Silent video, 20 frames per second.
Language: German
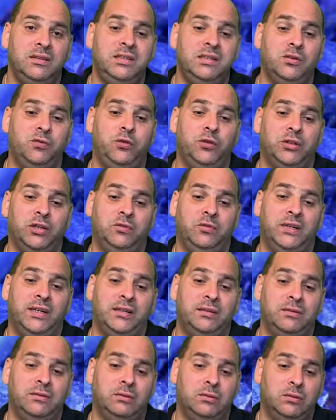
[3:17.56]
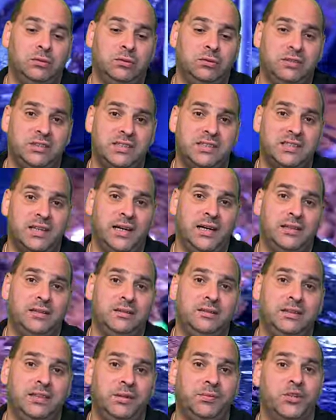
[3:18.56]
die gefüttert werden und die
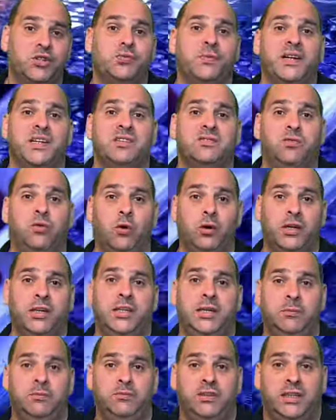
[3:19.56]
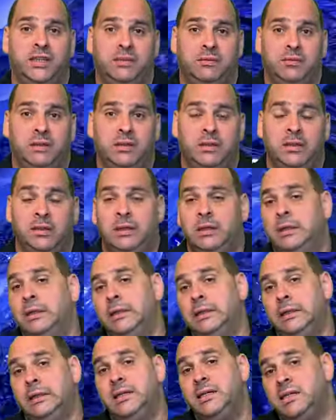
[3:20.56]
Zeiten dementsprechend vorgegeben werden.
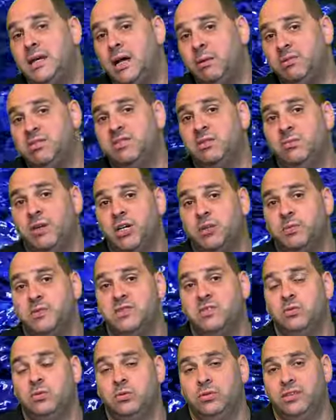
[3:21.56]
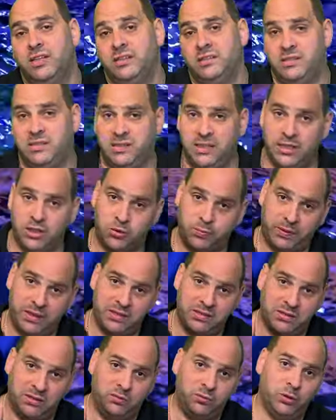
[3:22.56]
Ich habe es zum Beispiel so, dass ich die
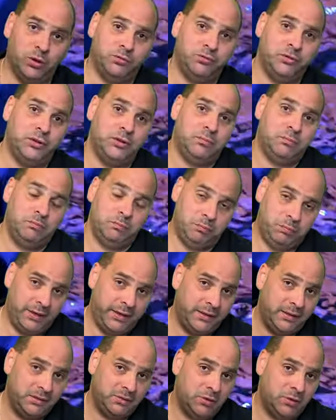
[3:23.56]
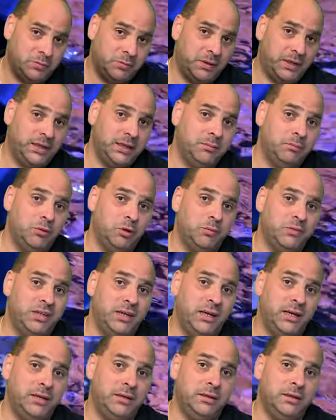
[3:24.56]
entsprechenden Würfel, blende ich euch mal eben noch mit
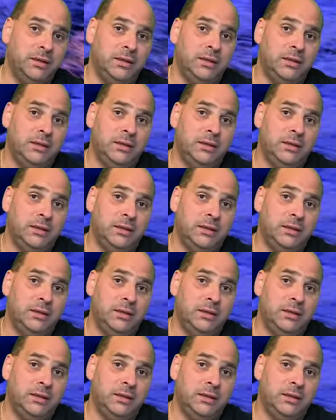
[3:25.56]
ein.